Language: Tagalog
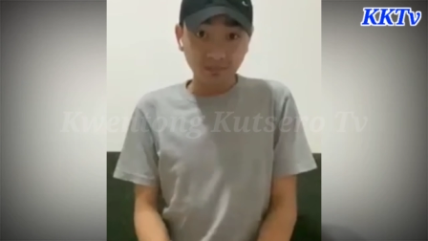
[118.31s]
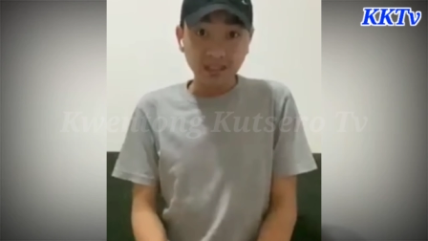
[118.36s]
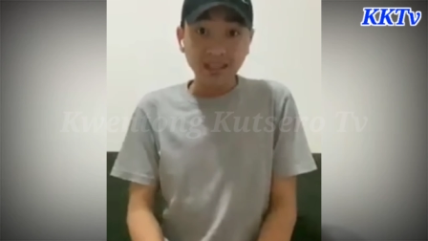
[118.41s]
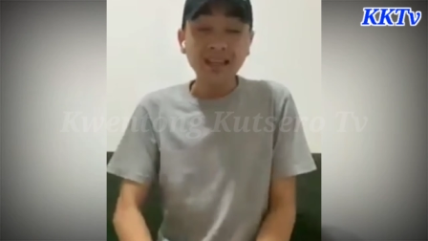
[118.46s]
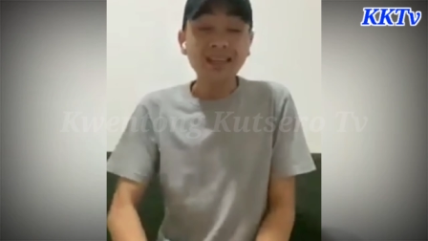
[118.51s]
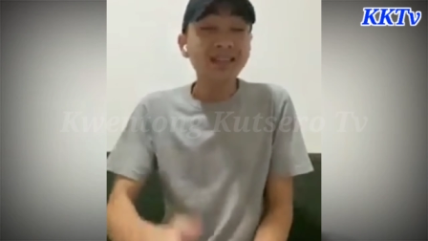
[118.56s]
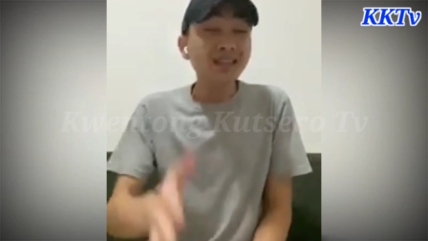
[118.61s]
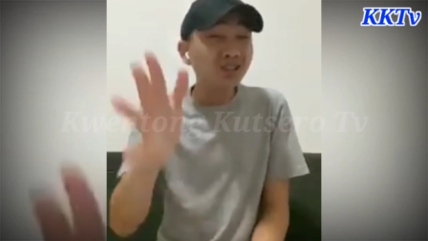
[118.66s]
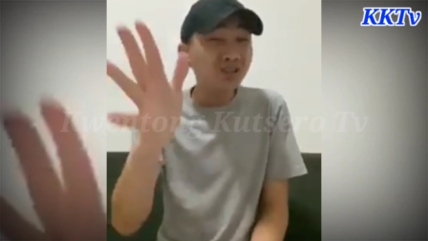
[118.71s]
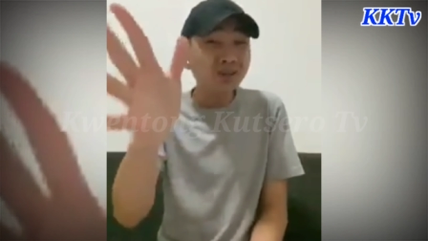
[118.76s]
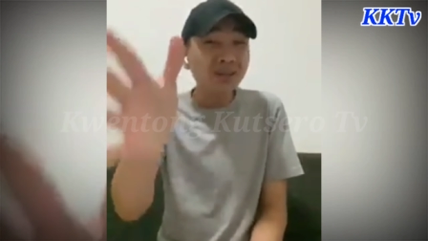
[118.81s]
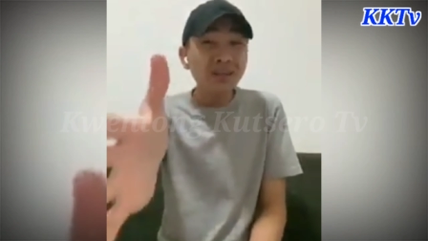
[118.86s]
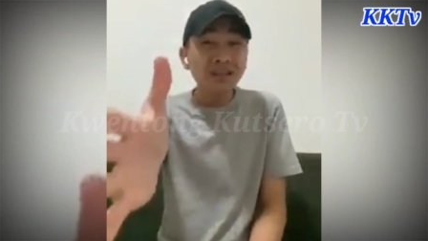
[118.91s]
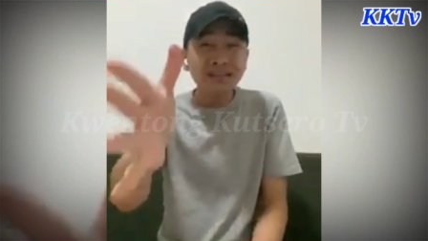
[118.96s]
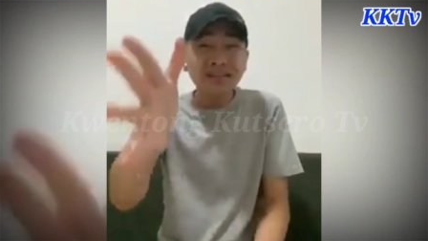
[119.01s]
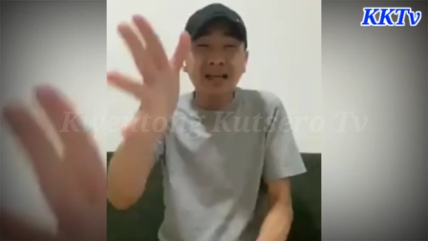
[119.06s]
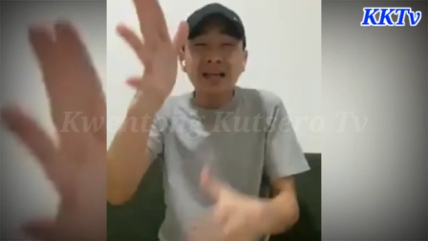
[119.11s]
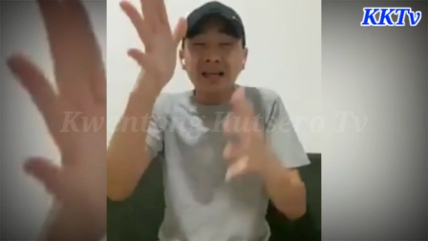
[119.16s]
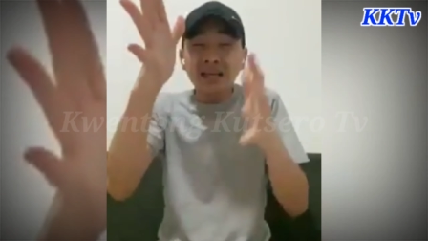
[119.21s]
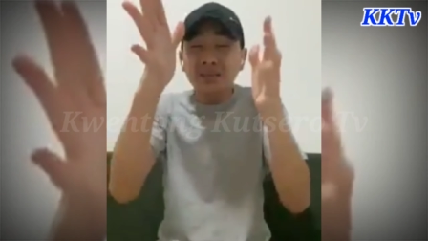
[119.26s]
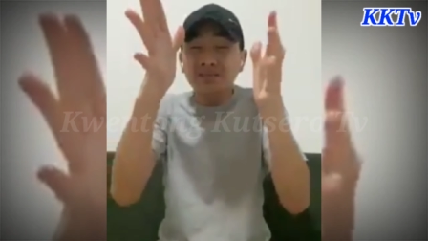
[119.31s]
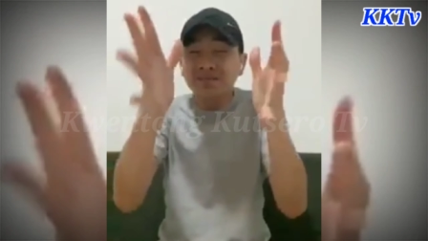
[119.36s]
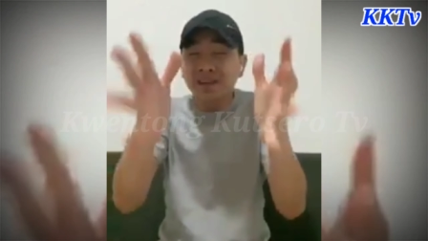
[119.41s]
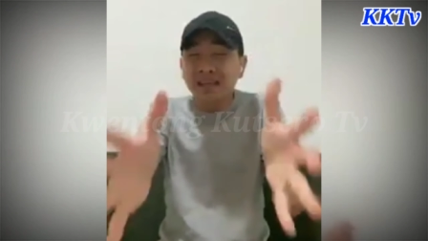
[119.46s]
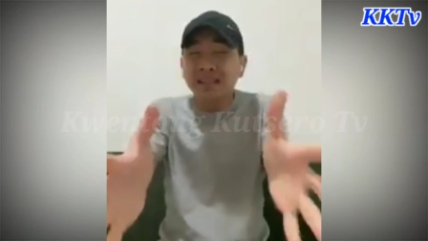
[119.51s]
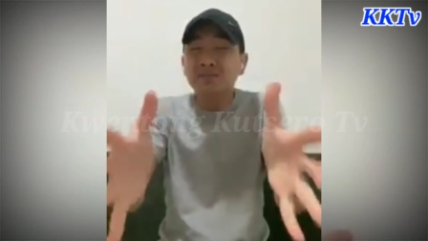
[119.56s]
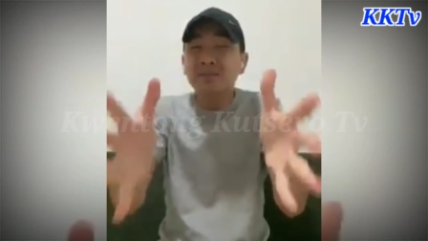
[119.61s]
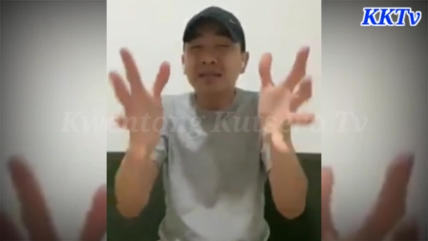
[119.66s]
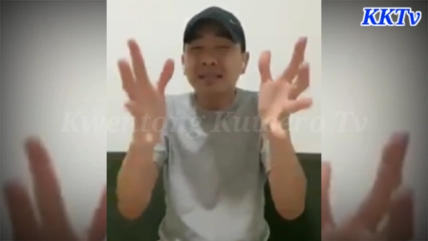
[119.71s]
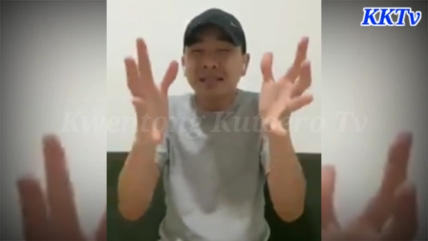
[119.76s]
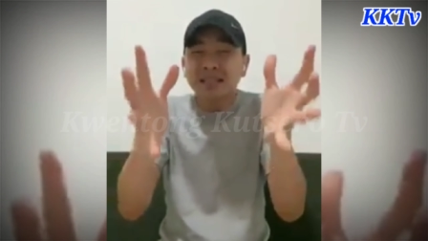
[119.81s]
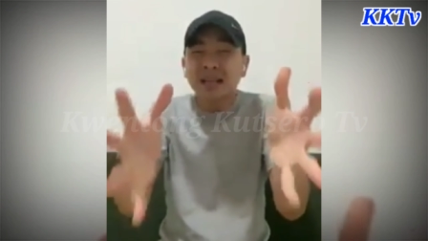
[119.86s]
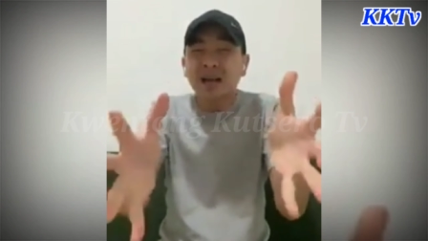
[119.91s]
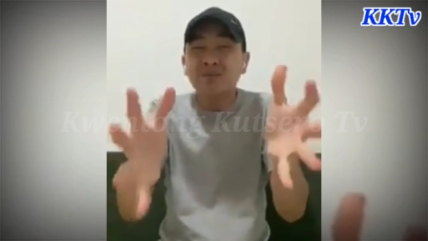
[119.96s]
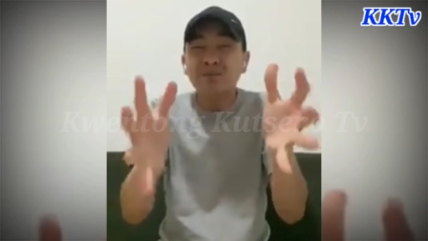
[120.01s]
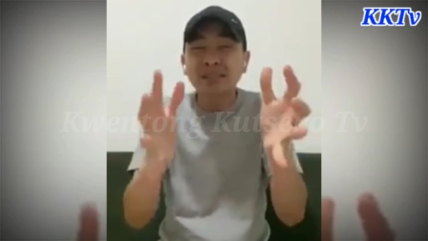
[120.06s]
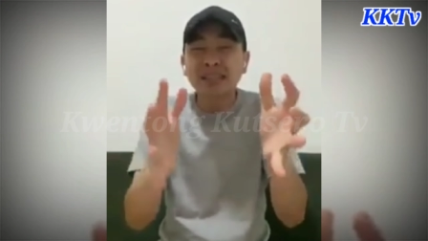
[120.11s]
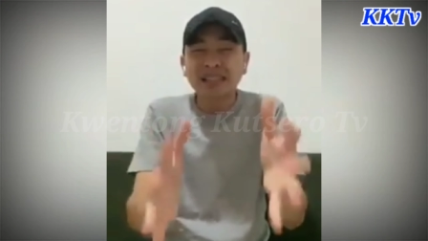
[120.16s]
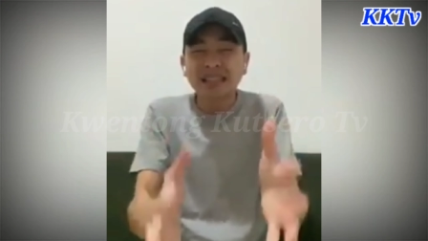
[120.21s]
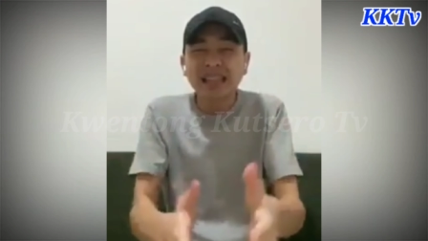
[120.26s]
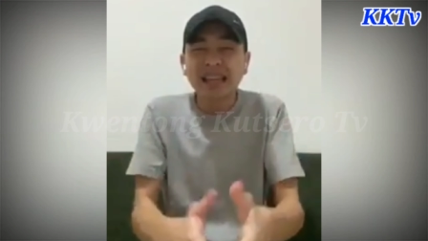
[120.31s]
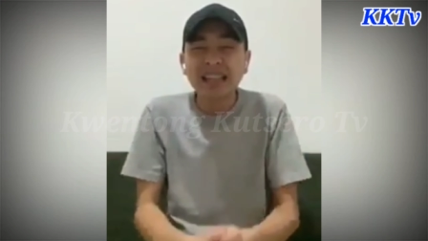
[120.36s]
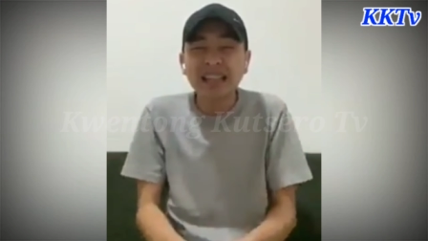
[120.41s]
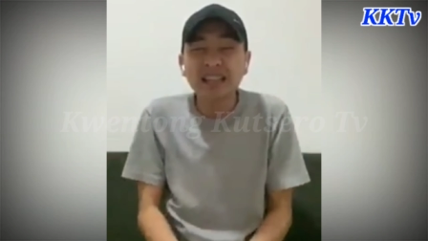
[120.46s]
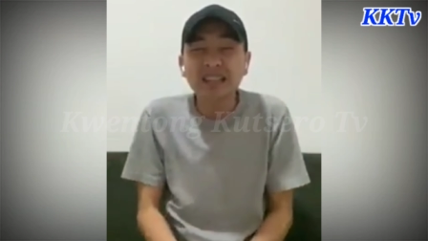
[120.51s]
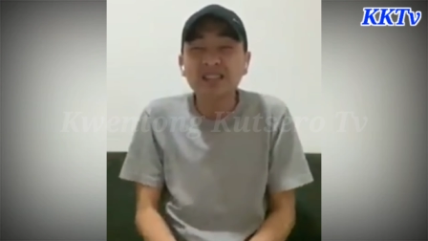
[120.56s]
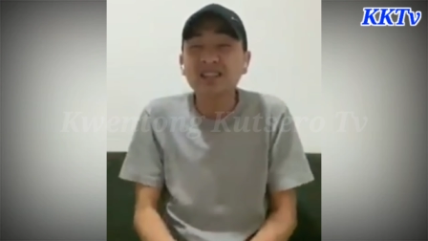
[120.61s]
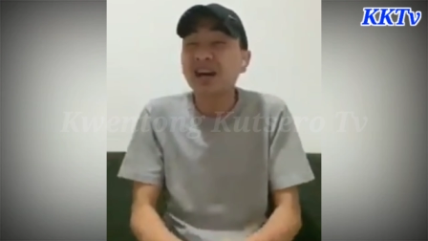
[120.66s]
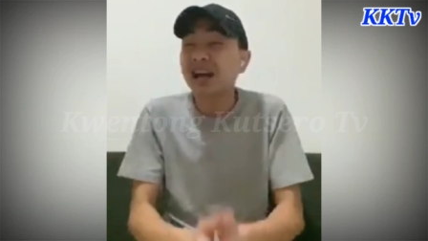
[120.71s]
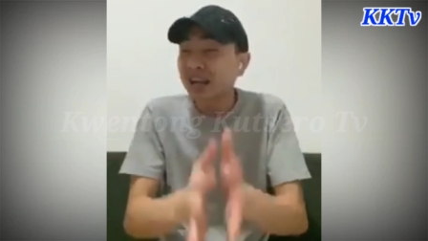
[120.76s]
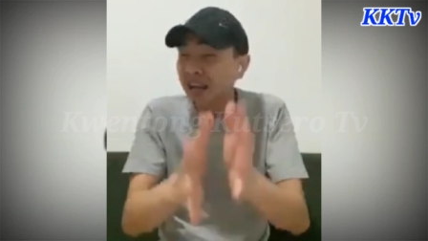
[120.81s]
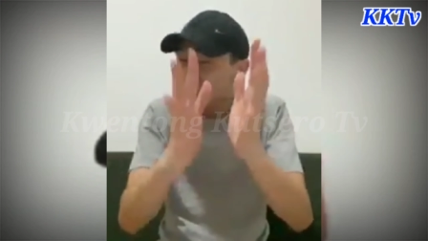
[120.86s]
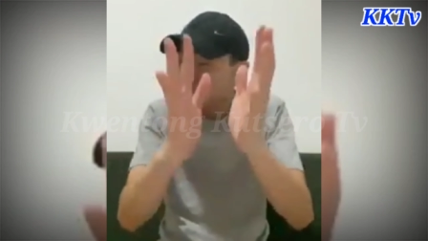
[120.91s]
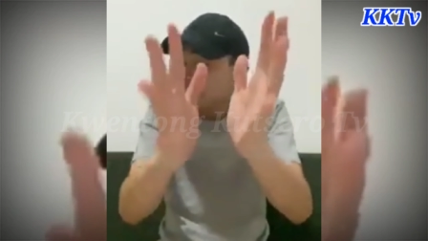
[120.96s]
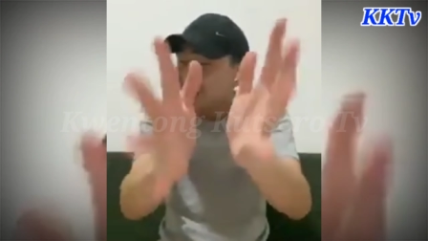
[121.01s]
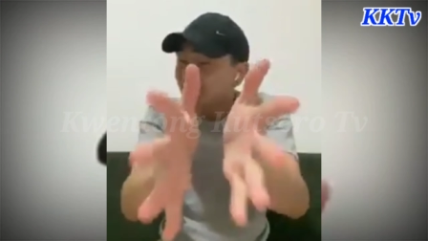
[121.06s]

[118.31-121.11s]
Kasi itong isang investment scam syndicate na to, I, I know